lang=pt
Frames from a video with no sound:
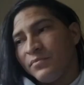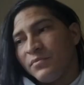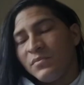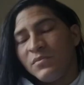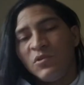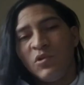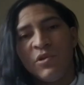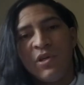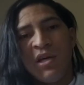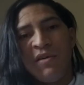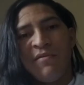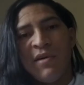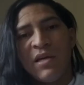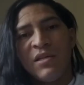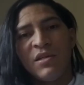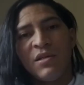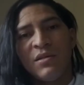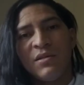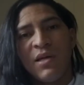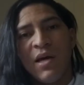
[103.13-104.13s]
do que vai
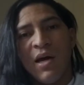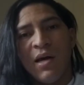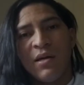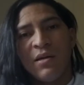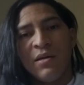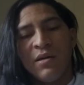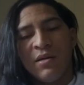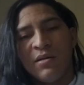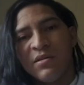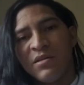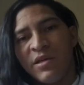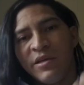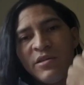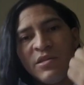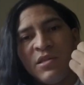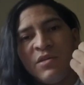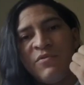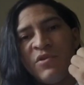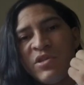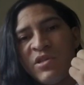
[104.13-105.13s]
adiantar? Se,
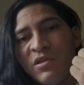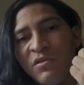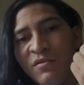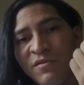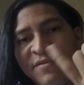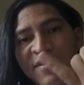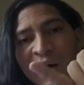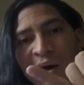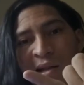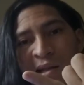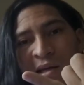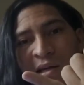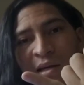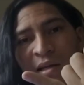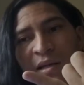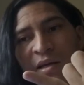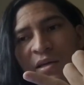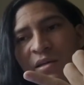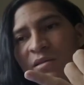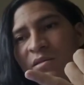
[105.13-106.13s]
se você não fala
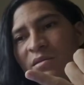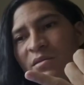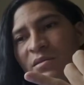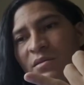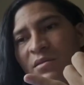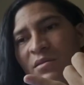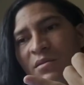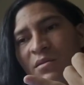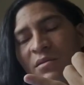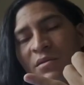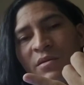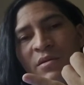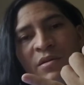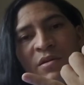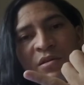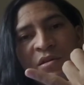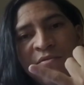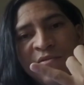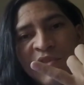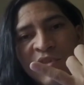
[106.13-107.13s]
inglês,
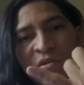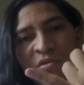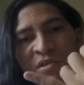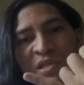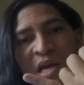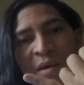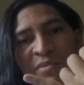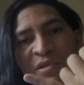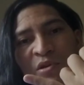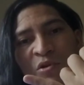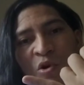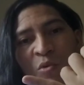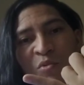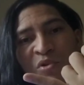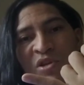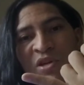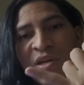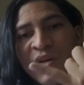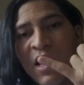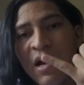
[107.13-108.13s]
se você não sabe se
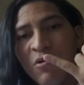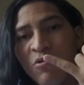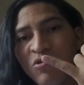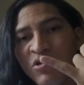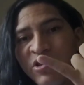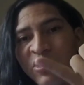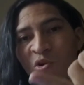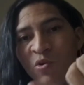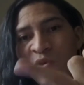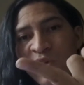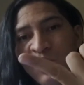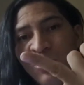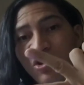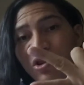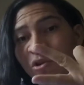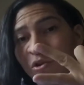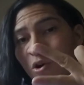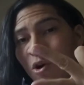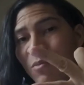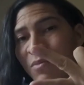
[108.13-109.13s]
comunicar com seu
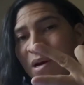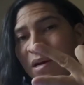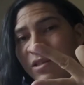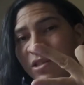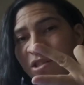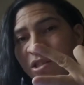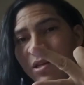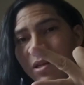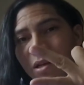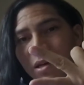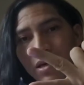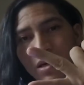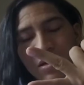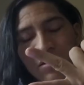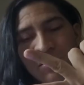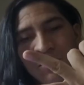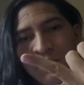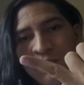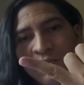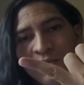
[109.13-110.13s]
idioma
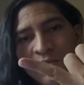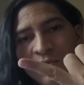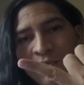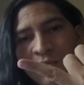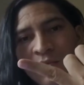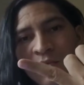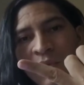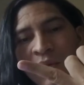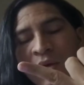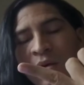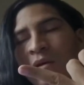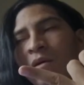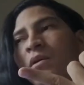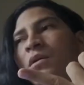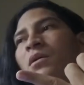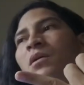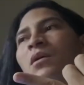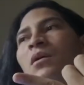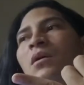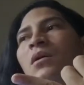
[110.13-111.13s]
direito,
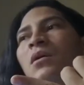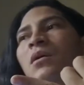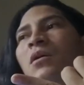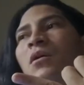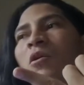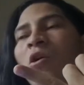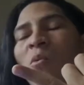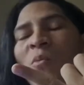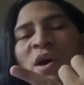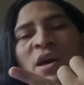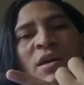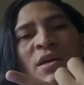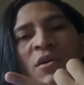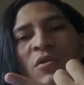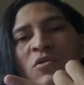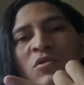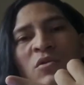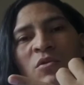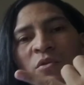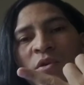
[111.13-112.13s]
como é que o
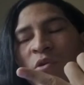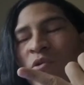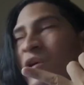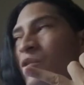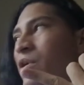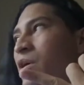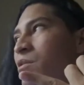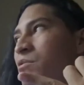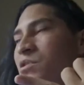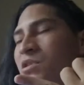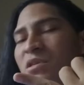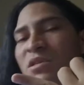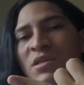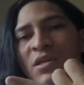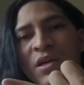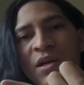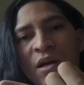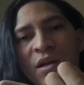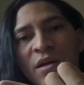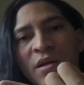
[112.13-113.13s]
que eu quero
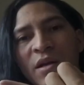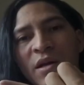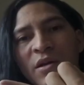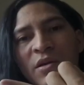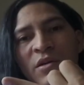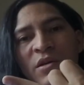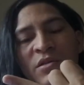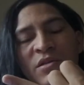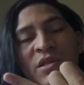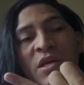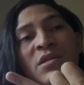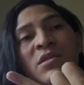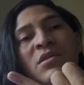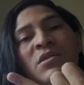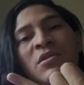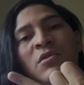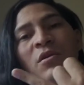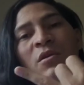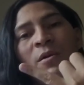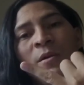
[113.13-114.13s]
dizer, galera? Eu quero dizer
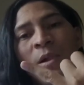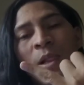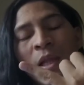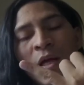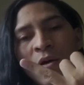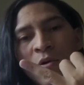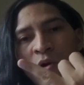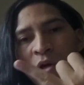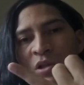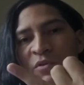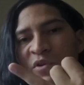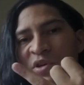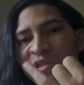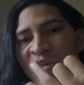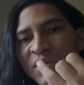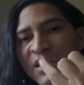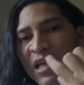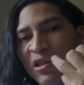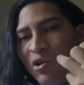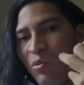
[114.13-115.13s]
assim, ó. Quando você
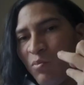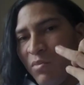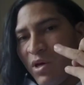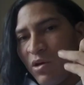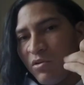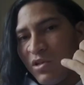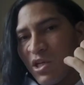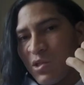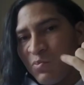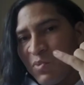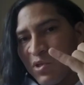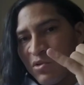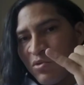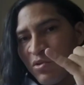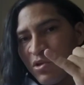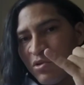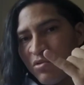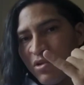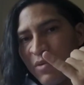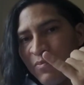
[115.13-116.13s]
tá no meio das
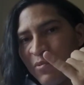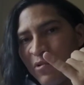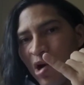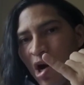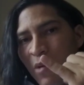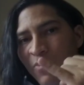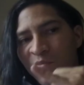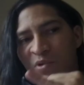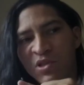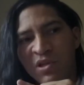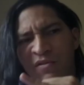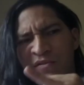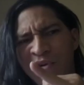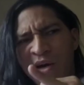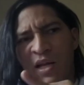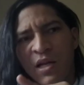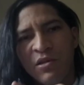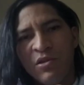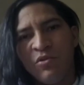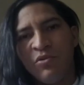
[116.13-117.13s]
pessoas do hip hop, você
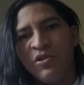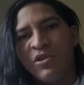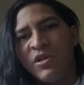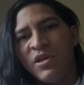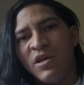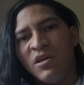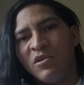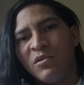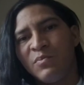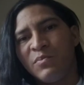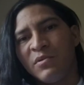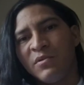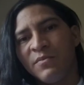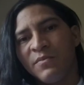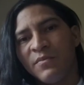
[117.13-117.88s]
fala de um jeito, pô.